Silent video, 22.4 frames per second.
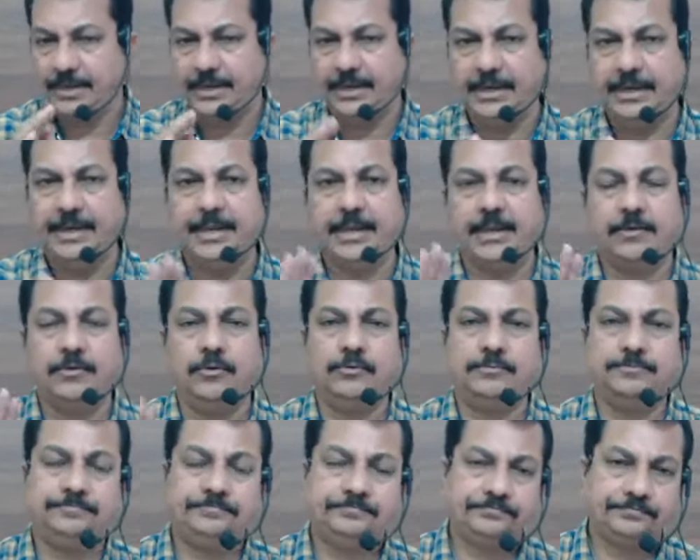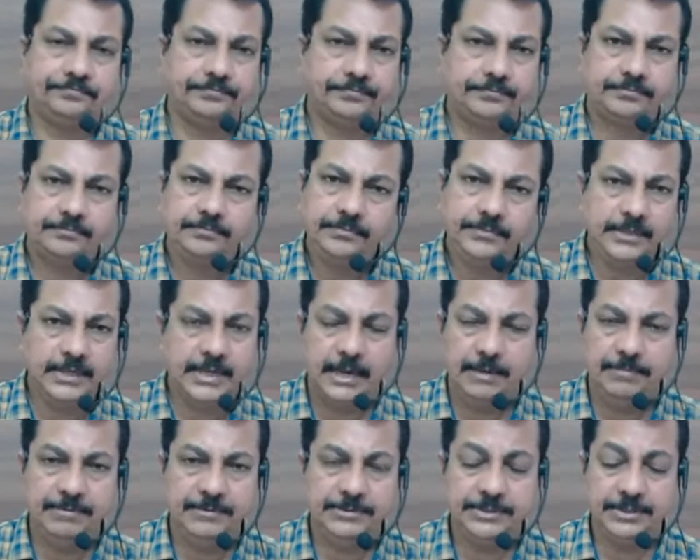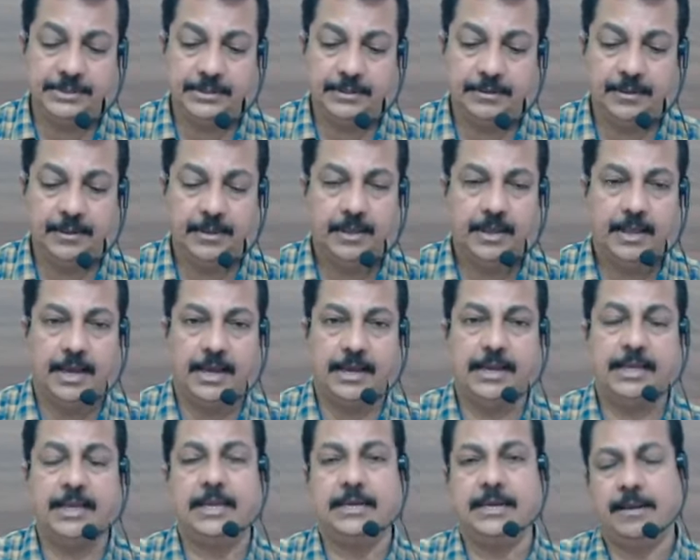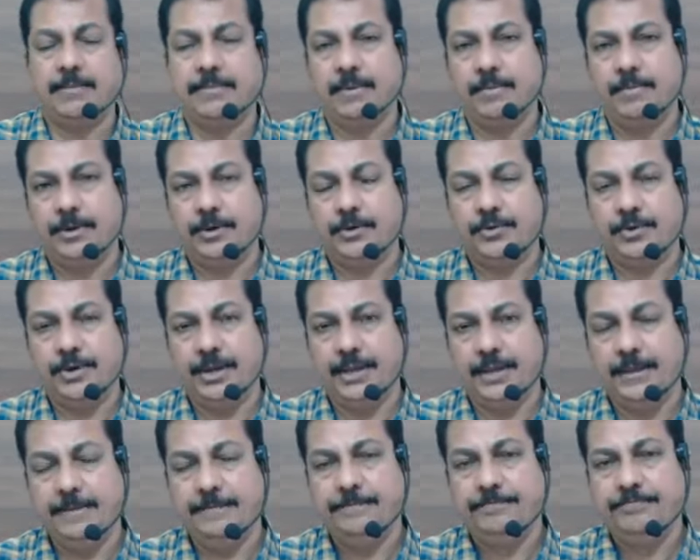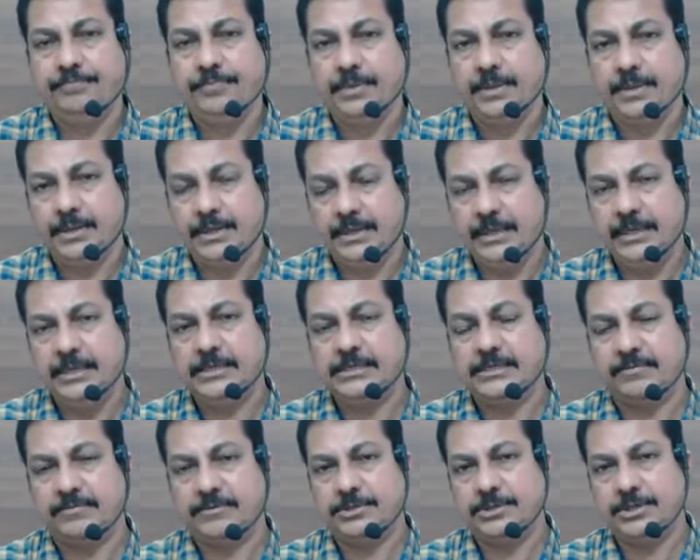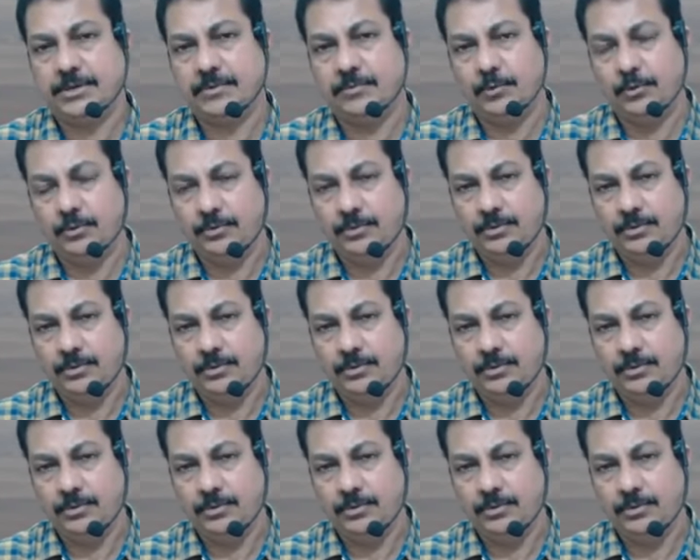ఇండియాకు కల్పించింది అలాగే జ్ఞాపకం పెట్టుకోండి ఈ సంవత్సరము